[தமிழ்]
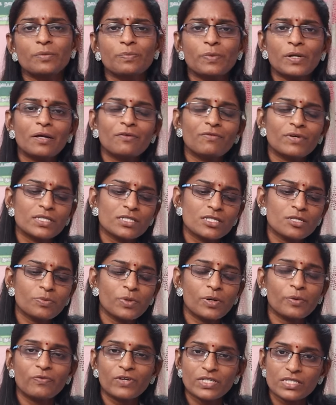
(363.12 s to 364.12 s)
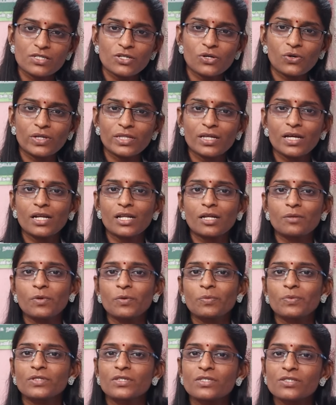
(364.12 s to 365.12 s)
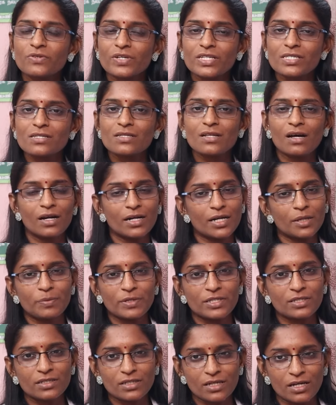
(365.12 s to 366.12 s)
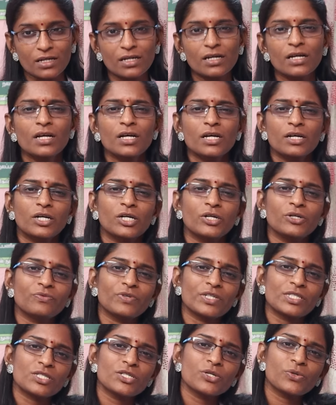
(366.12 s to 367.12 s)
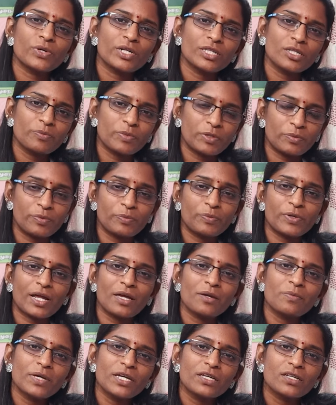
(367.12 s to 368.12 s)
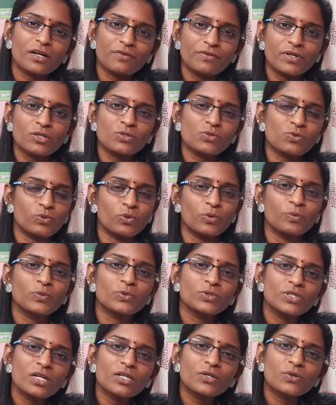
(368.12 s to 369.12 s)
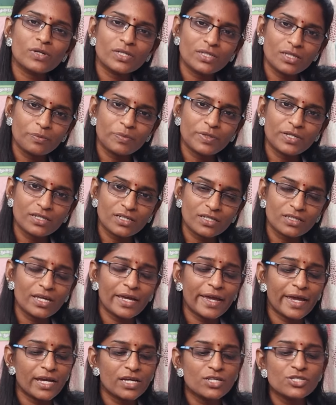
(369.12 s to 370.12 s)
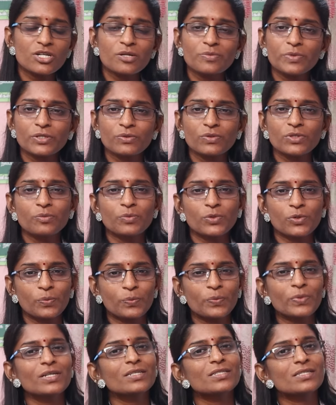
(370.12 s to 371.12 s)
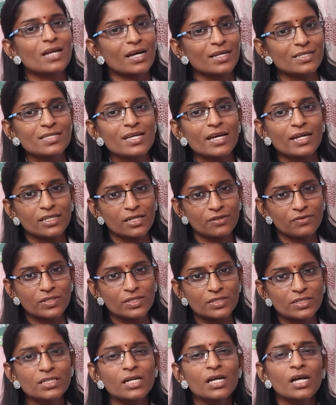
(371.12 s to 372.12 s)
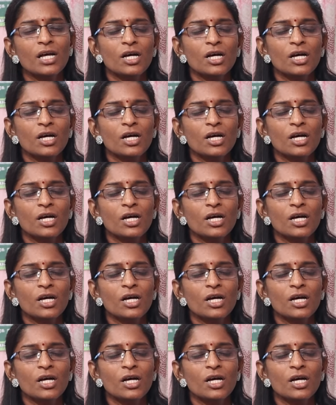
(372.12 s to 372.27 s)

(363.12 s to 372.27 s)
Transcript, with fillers: இப்போல்லாம் ஃபஸ்ட்டு இப்போ ஃபஸ்ட்டு குழந்தைய எல்லாருமே முப்பத்தஞ்சு வயசு தாண்டி பெற்றுக்கிறாங்க ஃபஸ்ட்டு குழந்தை பிறப்பு ப்ரைமி கிராவிடான்னு சொல்லுவோம் முதல் குழந்தை பிறக்கிறதே ஏஜ் லிமிட் வந்து இப்போ ரொம்ப ஜாஸ்தியாகிட்டே வருது